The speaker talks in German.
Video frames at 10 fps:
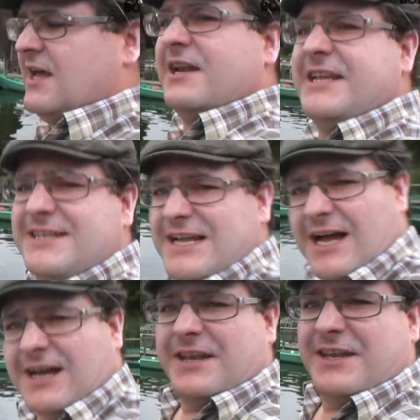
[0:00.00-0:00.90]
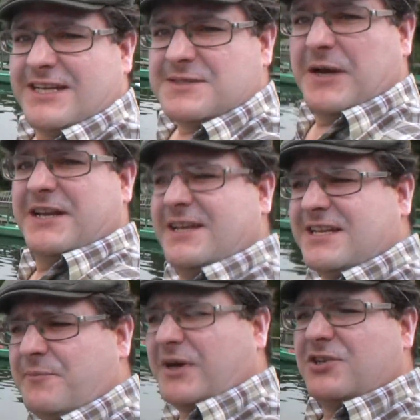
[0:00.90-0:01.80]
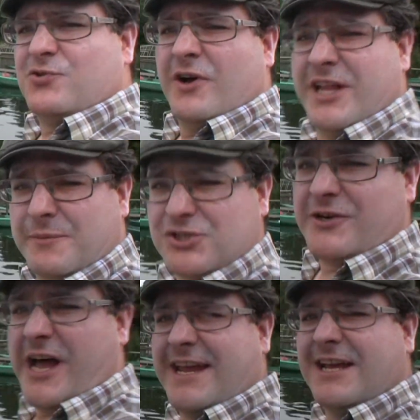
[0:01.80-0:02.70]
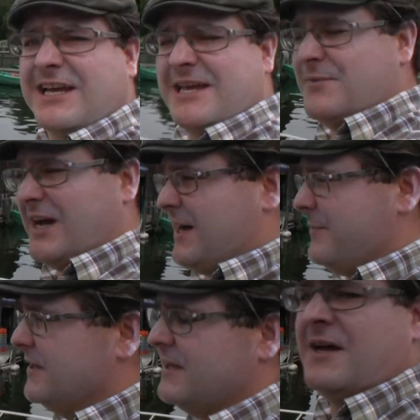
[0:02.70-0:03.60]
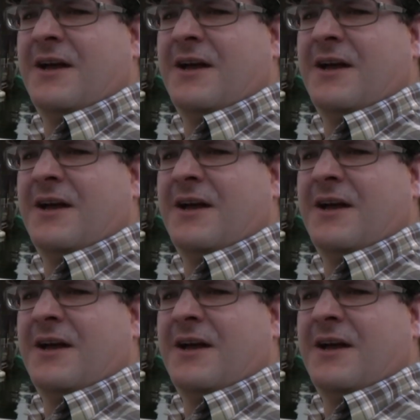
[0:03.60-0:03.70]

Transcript: Liegt daran, dass bei den Temperaturen ich mich schon eingecremt habe.